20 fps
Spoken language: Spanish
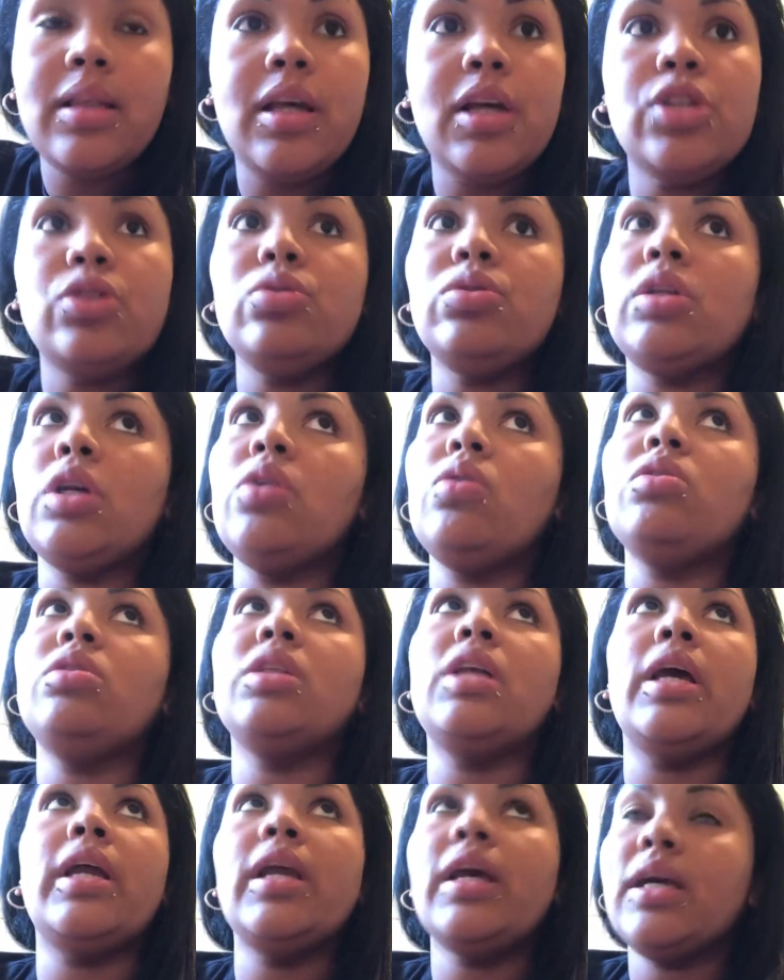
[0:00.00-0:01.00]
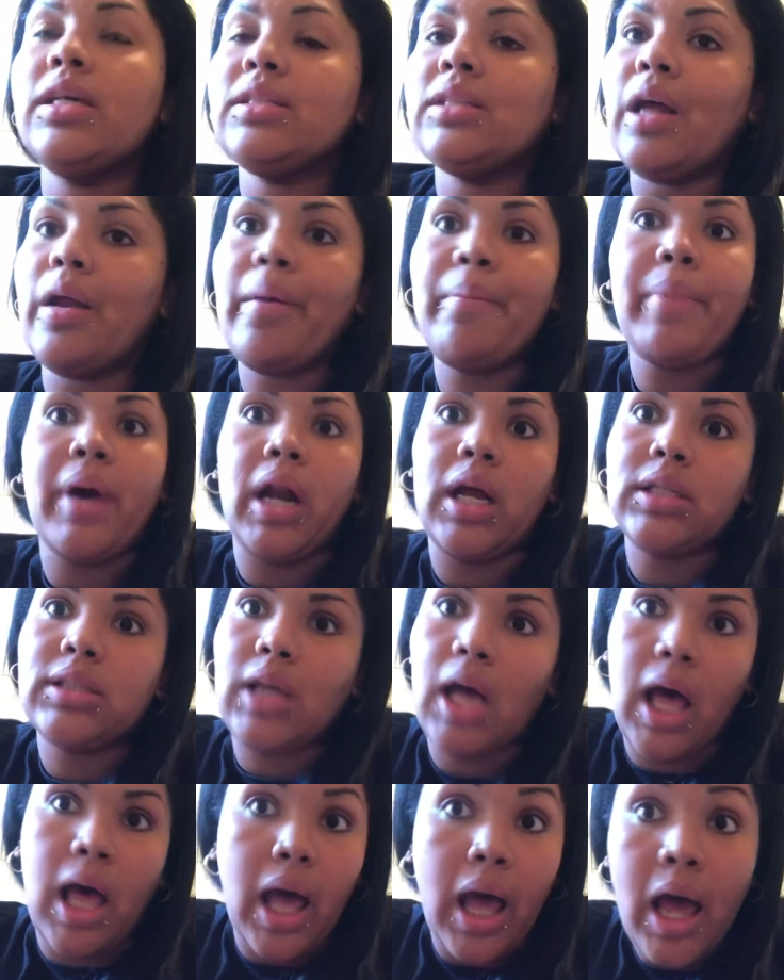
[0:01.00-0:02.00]
De hecho, usted no tiene que estar
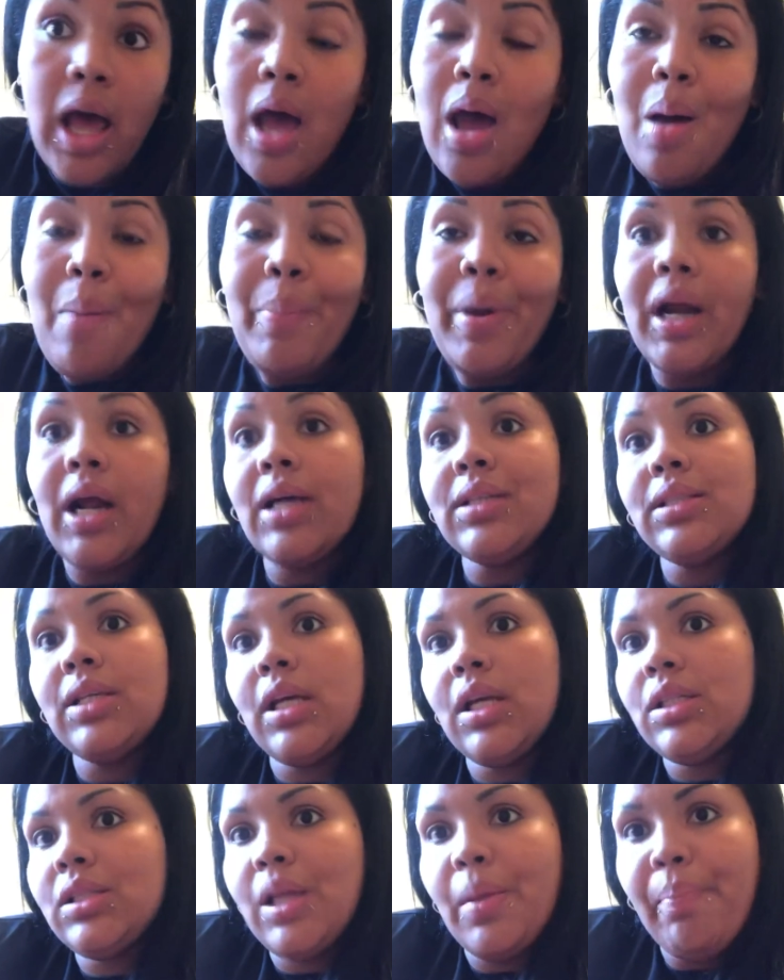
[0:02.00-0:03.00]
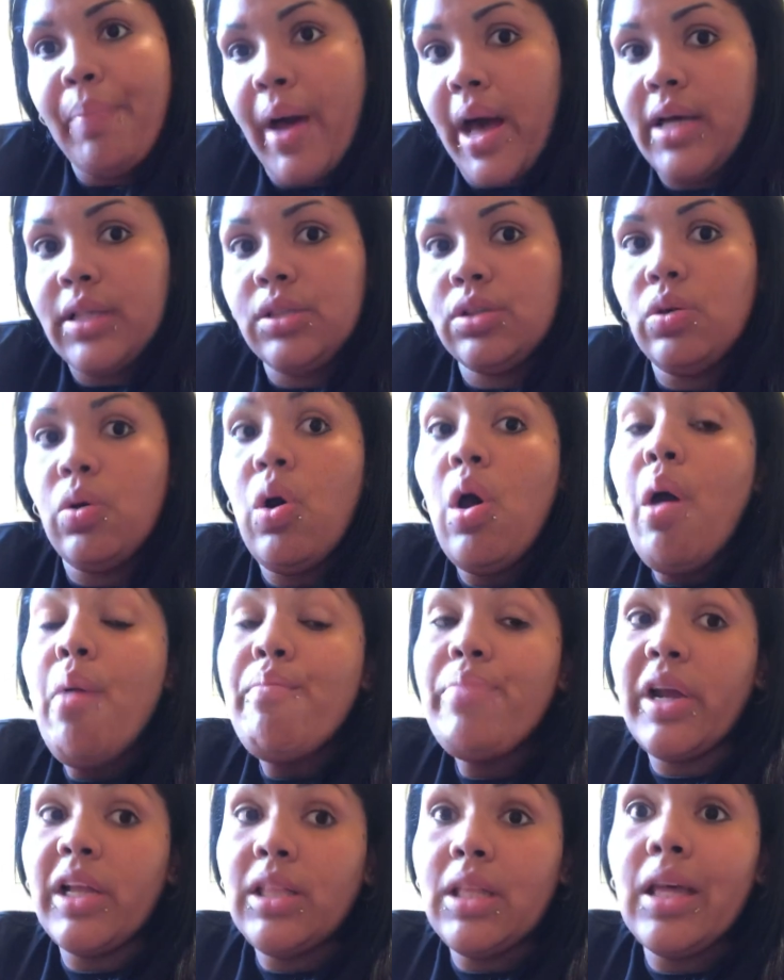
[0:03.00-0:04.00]
embarazada para hacer este paso.
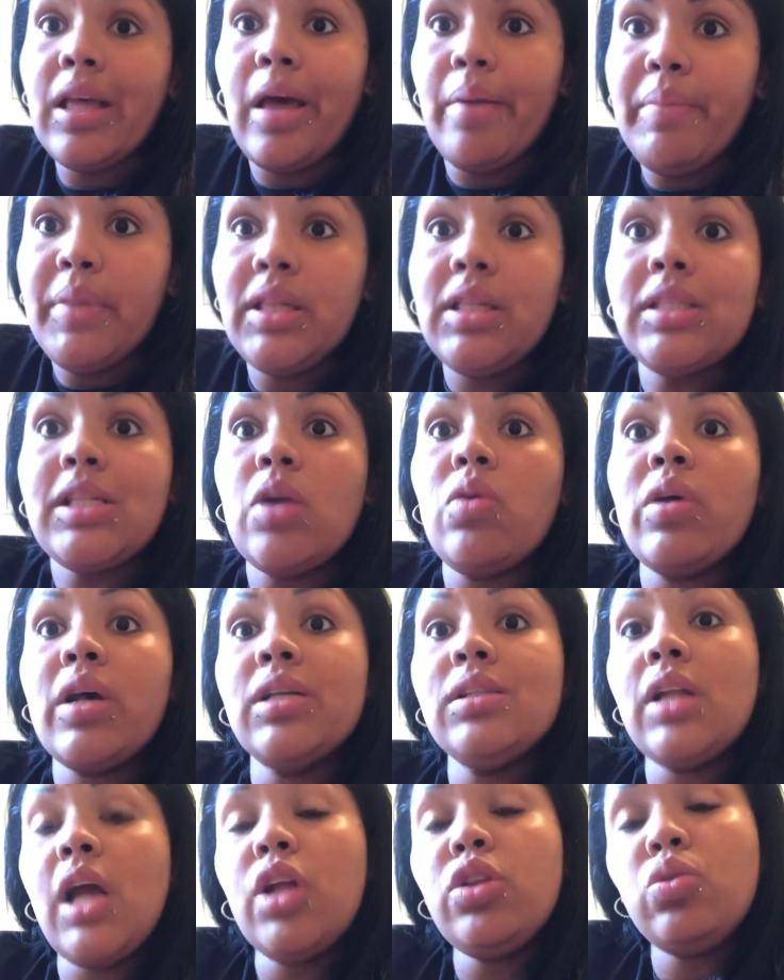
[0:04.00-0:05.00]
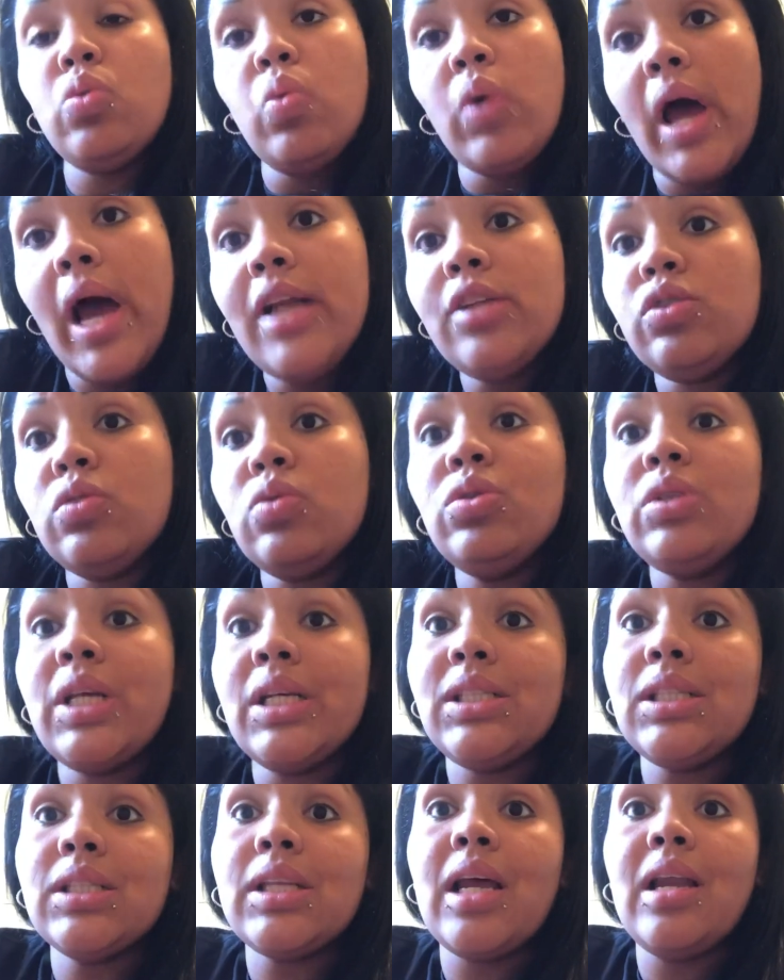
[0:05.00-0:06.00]
Prácticamente es algo que es natural, son
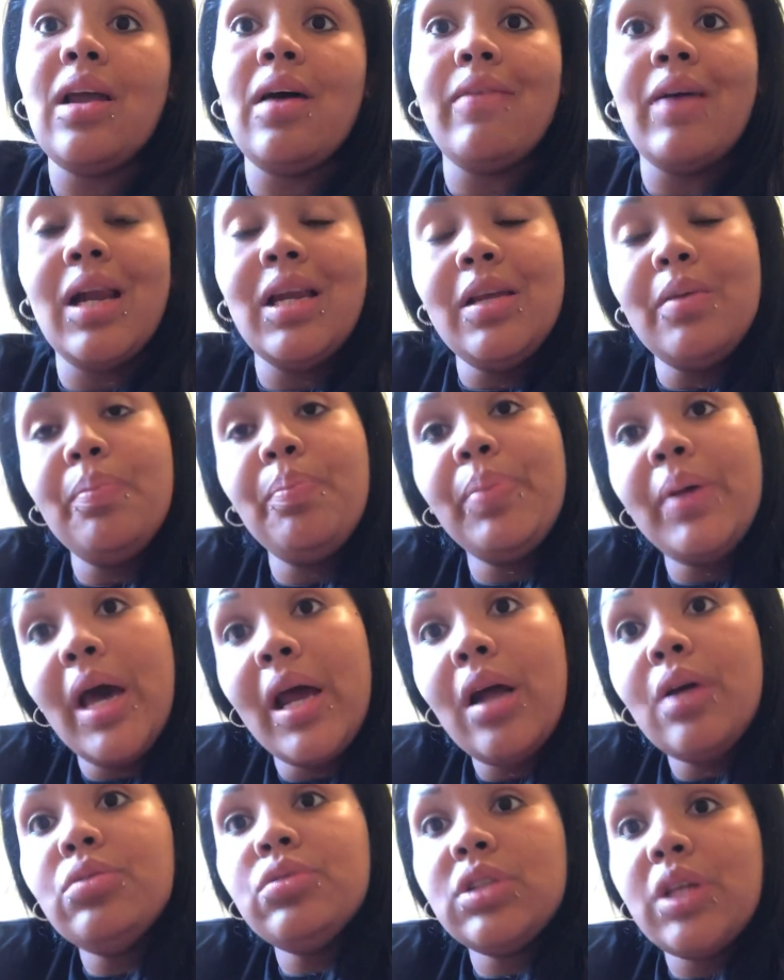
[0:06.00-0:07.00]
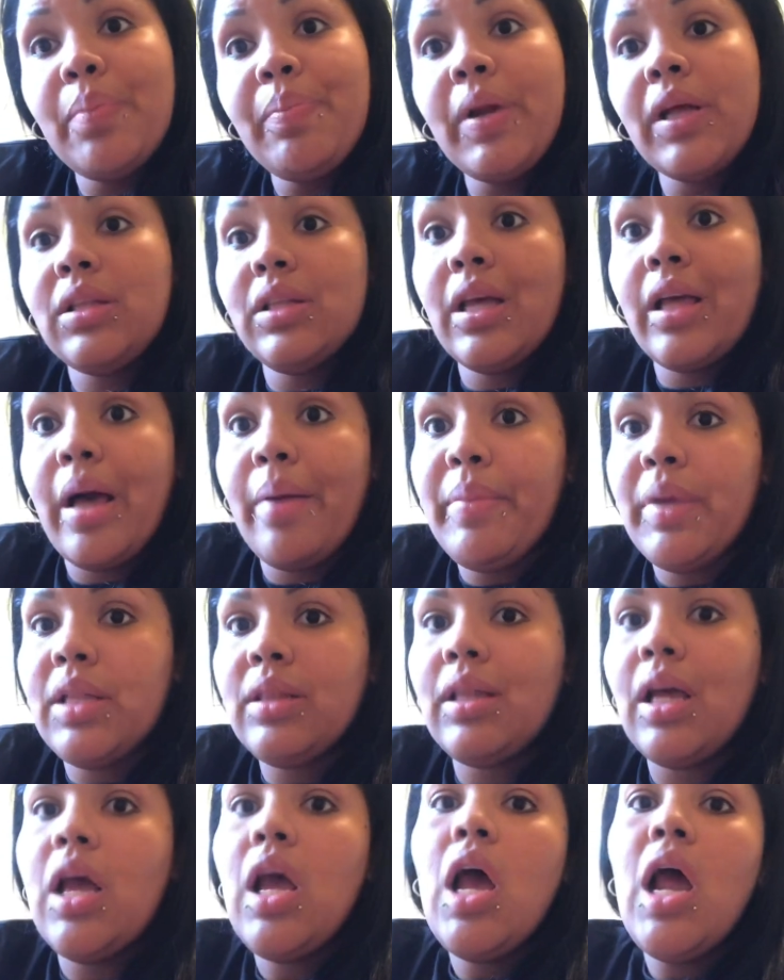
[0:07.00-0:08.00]
tesis que la va a limpiar a usted
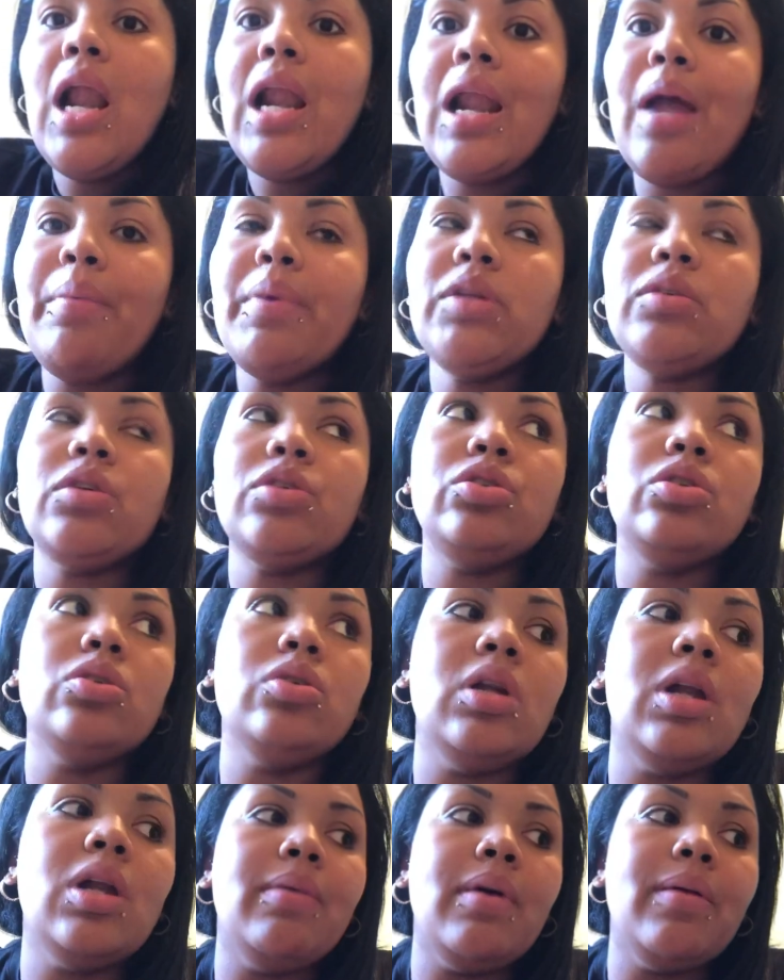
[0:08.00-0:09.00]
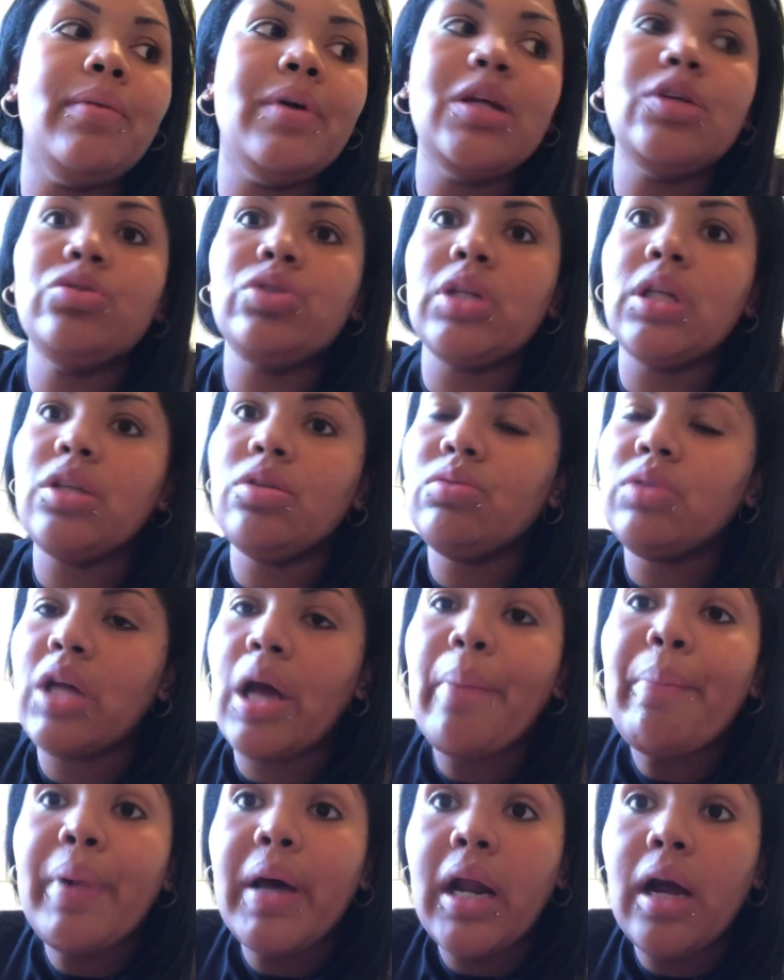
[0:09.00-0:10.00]
prácticamente. La menstruación va a ver usted de un
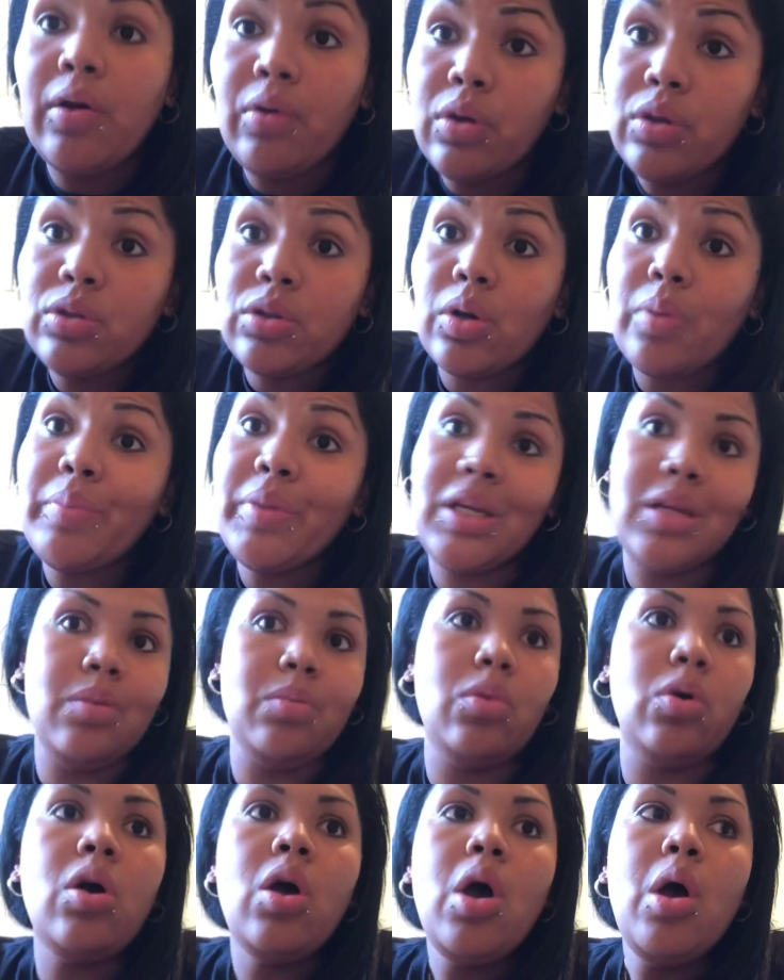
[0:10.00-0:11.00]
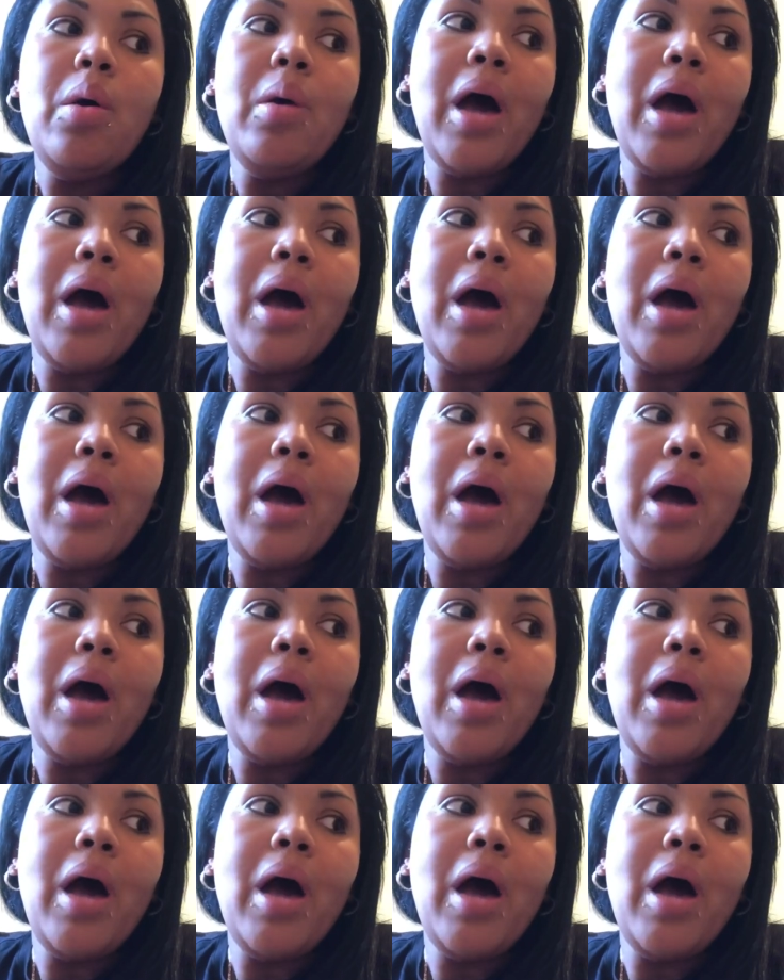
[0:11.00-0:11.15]
día para otro, mínimo.